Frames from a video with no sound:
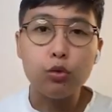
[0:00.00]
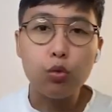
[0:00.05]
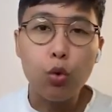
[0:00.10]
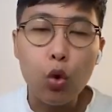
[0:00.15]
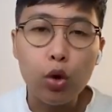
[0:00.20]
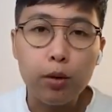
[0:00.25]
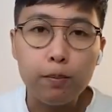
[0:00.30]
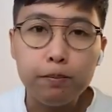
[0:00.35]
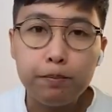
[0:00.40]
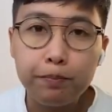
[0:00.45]
นี้นะทุ
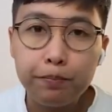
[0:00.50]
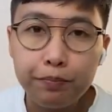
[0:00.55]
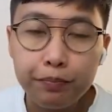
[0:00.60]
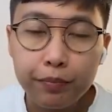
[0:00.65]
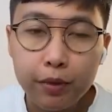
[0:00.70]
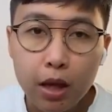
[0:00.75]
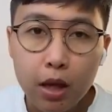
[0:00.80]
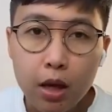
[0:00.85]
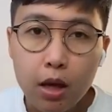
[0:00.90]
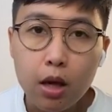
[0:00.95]
กคน
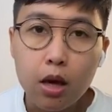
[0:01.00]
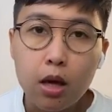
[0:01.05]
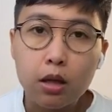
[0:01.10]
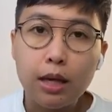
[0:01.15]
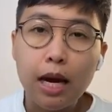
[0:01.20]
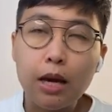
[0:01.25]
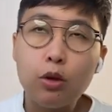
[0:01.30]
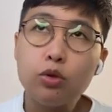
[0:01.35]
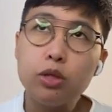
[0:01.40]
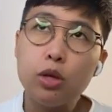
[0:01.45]

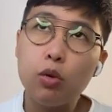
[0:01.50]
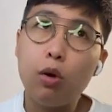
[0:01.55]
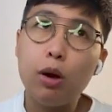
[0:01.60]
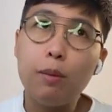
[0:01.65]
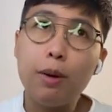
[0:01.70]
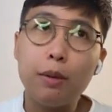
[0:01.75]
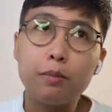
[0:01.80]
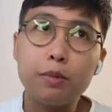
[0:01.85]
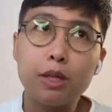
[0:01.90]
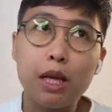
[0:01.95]
ถ้ารู้สึก
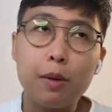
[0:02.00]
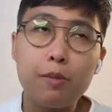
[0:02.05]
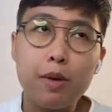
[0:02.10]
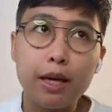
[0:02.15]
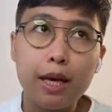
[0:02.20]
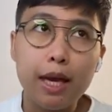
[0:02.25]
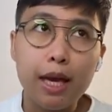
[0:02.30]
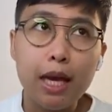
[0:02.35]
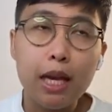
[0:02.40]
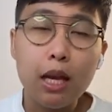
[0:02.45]
ว่าแบบจะ
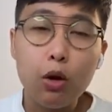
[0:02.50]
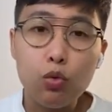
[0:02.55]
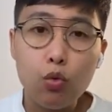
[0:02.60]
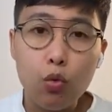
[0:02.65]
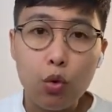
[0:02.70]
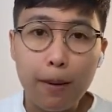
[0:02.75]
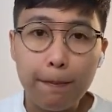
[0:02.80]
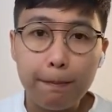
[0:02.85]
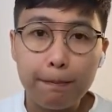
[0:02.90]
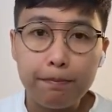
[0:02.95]
ทำยังไงให้เรา
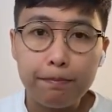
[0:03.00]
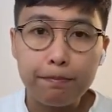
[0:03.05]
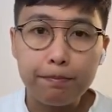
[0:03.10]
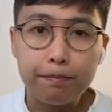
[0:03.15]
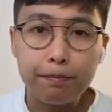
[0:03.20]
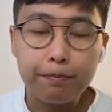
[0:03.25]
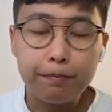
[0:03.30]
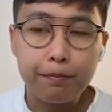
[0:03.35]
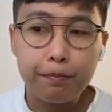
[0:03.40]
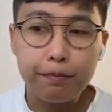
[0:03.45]
อยู่กับ
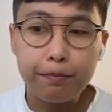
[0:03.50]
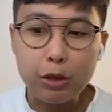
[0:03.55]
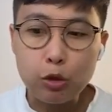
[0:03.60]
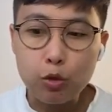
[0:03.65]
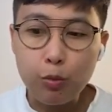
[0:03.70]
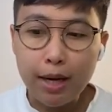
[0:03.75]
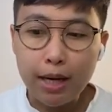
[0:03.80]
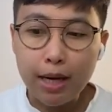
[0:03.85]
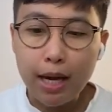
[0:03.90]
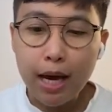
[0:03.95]

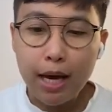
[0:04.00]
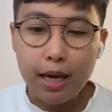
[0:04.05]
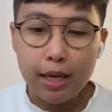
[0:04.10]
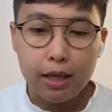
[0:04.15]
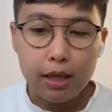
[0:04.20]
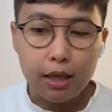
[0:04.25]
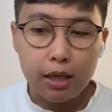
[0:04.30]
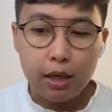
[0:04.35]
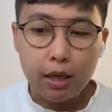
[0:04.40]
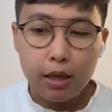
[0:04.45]
ปัจจุบันได้
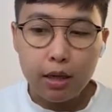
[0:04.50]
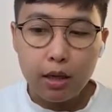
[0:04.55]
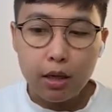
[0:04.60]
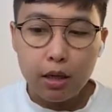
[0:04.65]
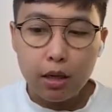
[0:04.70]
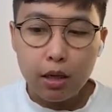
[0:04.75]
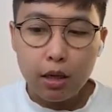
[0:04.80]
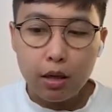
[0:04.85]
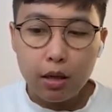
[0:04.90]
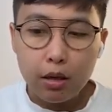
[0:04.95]

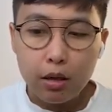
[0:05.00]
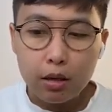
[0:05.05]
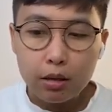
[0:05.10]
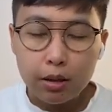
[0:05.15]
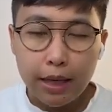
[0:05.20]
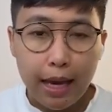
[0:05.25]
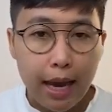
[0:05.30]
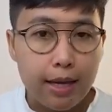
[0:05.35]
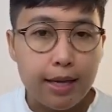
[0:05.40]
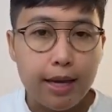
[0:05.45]

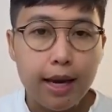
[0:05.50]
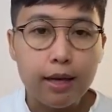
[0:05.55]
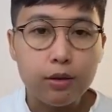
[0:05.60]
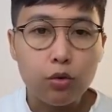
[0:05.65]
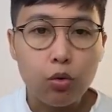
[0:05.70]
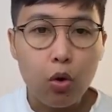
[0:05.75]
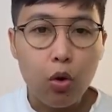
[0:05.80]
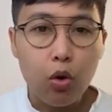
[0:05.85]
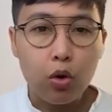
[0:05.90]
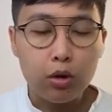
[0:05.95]
แค่เนี้
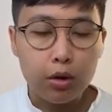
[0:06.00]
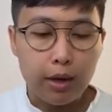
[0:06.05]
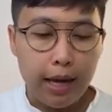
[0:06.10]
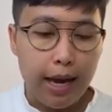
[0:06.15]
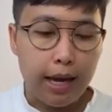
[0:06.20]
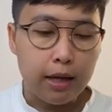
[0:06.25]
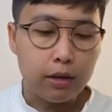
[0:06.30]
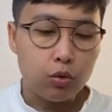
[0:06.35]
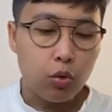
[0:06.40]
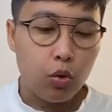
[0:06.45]
ย ทุกคน
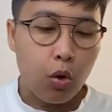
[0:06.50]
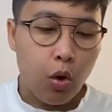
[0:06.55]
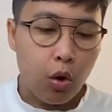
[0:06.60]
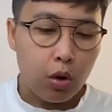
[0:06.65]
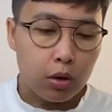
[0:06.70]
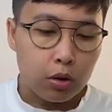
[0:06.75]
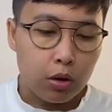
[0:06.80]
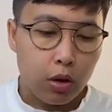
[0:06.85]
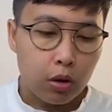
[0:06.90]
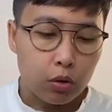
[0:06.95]
อ่ะ ทุก
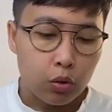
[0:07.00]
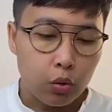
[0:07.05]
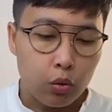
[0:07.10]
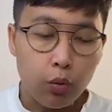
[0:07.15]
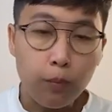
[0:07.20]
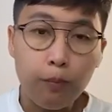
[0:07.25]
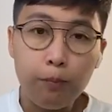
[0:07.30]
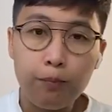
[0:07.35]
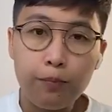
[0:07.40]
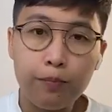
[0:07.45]
คนลอง
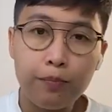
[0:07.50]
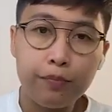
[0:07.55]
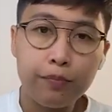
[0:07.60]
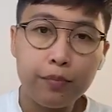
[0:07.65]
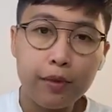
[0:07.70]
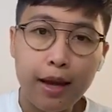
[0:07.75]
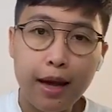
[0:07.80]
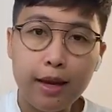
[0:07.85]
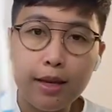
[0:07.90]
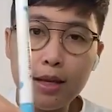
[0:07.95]
ดู
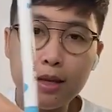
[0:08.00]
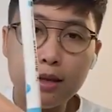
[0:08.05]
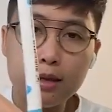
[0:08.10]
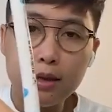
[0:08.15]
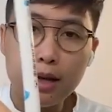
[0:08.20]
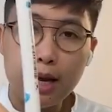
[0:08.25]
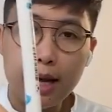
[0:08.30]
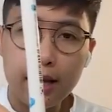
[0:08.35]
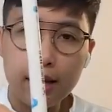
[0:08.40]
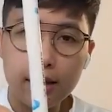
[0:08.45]
อันนี้
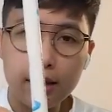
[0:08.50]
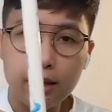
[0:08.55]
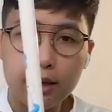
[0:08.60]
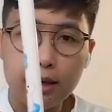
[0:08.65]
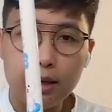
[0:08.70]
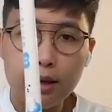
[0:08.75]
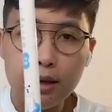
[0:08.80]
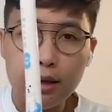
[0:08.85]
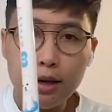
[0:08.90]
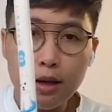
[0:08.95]
คืออะไร
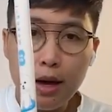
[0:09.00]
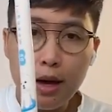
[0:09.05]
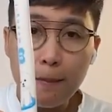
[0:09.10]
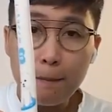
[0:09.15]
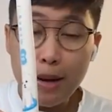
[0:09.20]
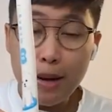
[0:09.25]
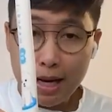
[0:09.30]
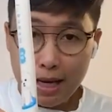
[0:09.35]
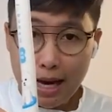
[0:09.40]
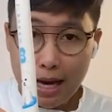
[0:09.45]

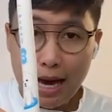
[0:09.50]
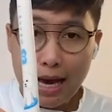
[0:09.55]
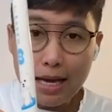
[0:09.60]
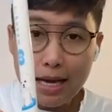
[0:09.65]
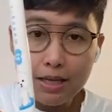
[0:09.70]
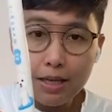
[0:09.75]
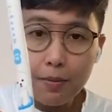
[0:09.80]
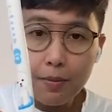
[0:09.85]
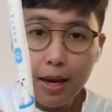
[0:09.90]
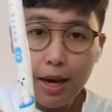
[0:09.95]
ปากกา
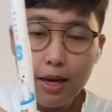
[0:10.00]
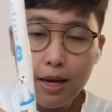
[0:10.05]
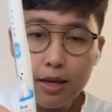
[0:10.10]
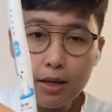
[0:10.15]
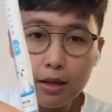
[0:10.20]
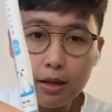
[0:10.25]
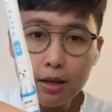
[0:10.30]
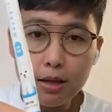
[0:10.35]
ใช่ไหม